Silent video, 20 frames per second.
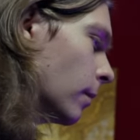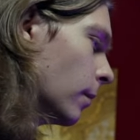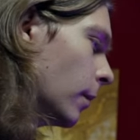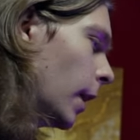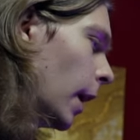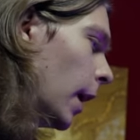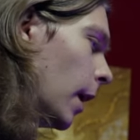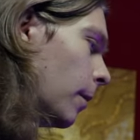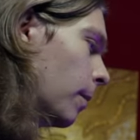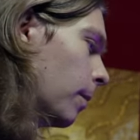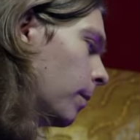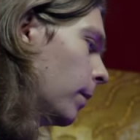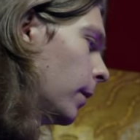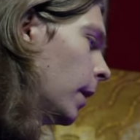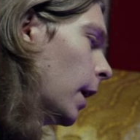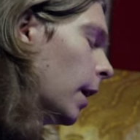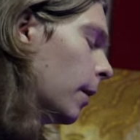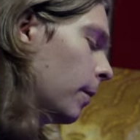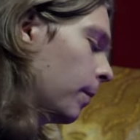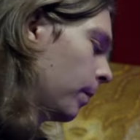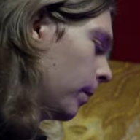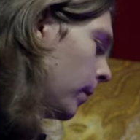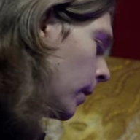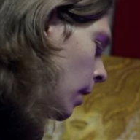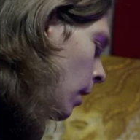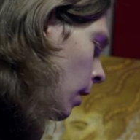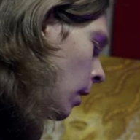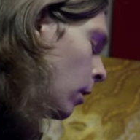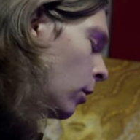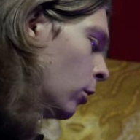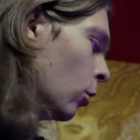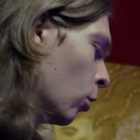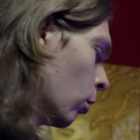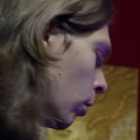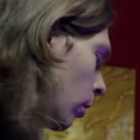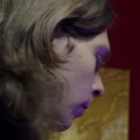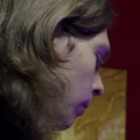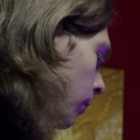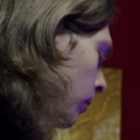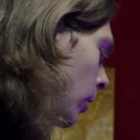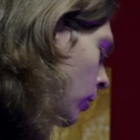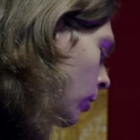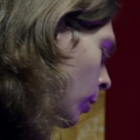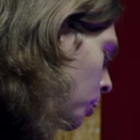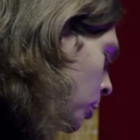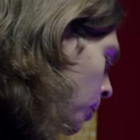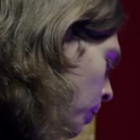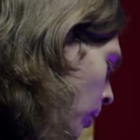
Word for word: Да, да. Но здесь вообще,